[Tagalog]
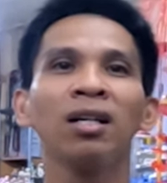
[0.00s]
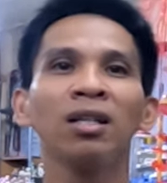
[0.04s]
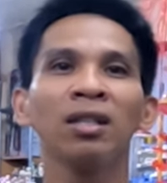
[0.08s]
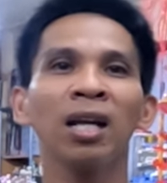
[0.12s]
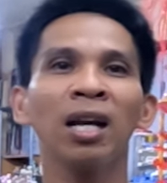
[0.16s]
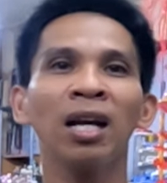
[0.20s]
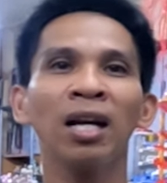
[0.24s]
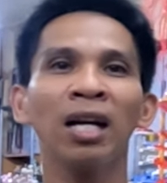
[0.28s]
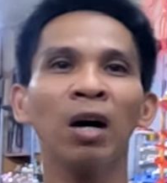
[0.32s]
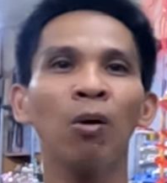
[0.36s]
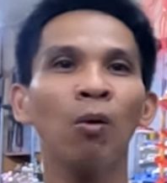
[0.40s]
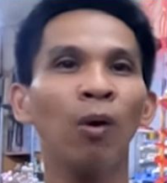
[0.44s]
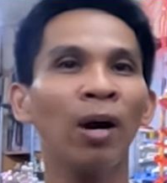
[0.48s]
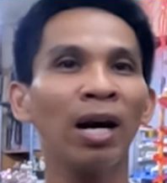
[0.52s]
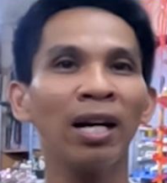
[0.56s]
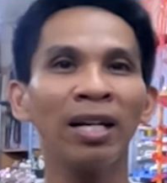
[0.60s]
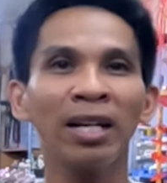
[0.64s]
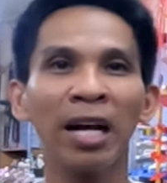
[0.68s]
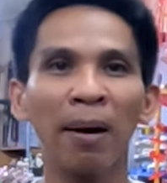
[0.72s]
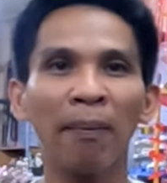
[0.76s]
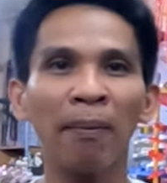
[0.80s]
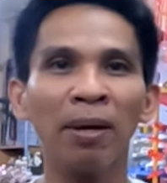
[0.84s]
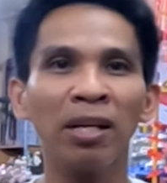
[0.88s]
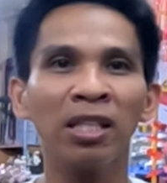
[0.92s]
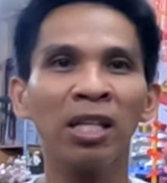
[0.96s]
Talagang walang
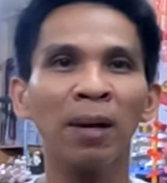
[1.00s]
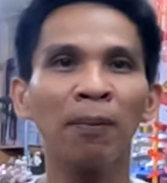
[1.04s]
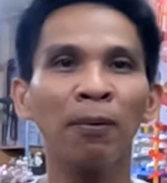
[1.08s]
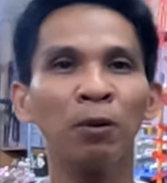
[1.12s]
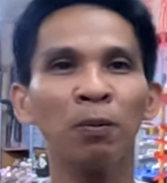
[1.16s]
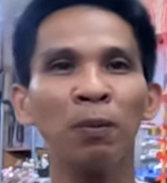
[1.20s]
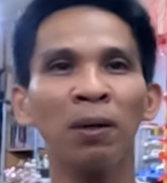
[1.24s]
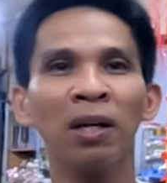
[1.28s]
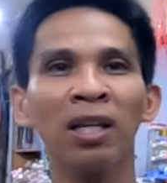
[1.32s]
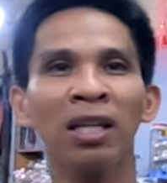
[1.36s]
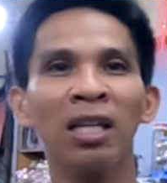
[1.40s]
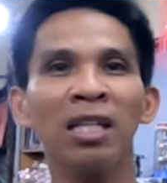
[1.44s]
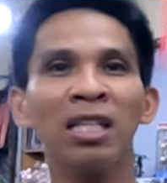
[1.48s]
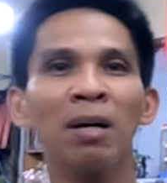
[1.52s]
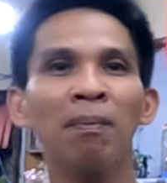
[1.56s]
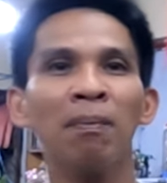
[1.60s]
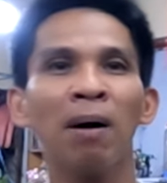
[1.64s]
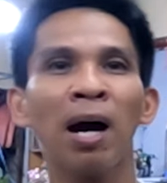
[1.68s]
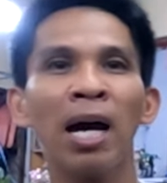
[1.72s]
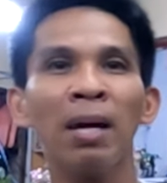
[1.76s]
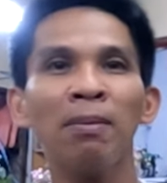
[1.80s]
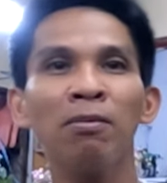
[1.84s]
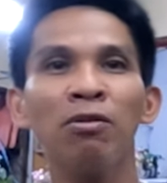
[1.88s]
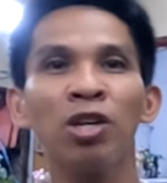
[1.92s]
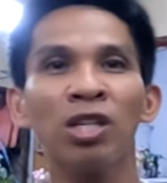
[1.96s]
damage. Tapos pagdating sa
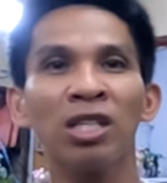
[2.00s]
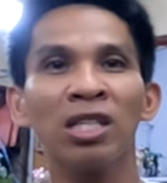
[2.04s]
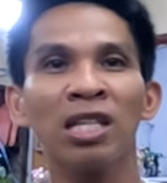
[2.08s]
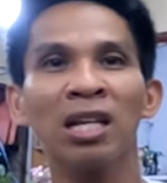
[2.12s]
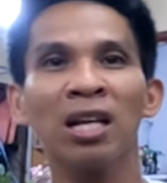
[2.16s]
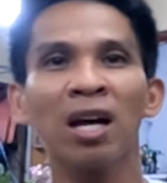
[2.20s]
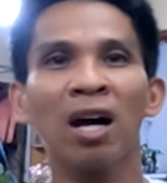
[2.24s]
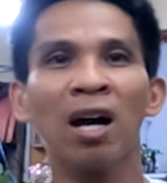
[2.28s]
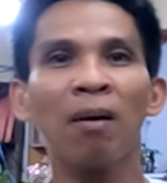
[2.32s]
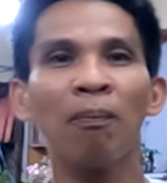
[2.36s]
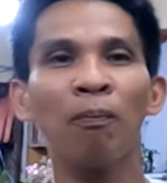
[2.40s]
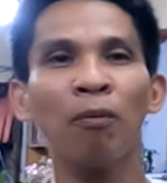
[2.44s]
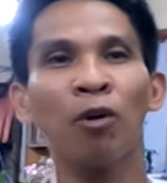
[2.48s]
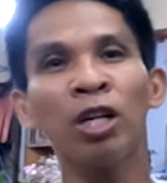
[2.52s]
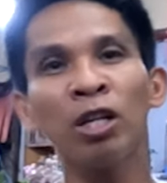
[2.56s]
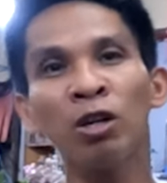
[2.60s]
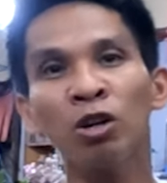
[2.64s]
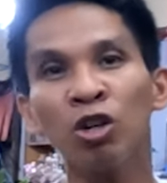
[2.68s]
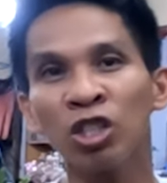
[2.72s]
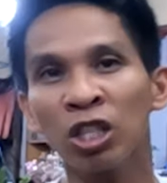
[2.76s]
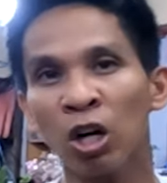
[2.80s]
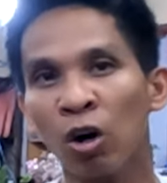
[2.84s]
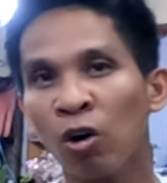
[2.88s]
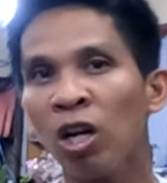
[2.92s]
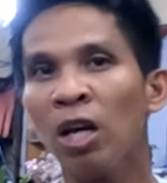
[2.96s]
bahay niyo nasira, pwede
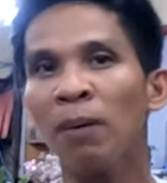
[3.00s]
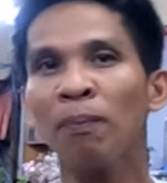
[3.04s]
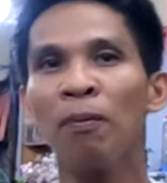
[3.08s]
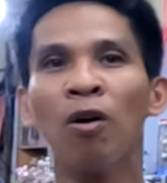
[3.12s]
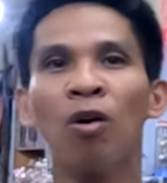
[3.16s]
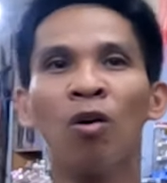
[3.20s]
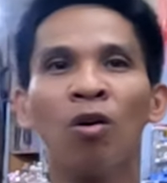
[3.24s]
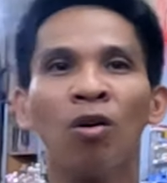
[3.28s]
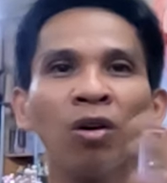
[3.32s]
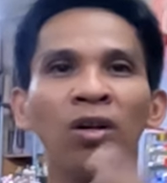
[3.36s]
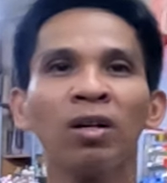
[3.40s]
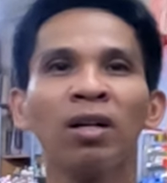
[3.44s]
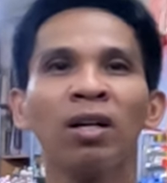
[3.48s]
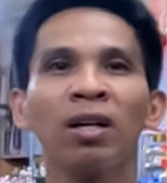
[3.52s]
niyo sa uli po.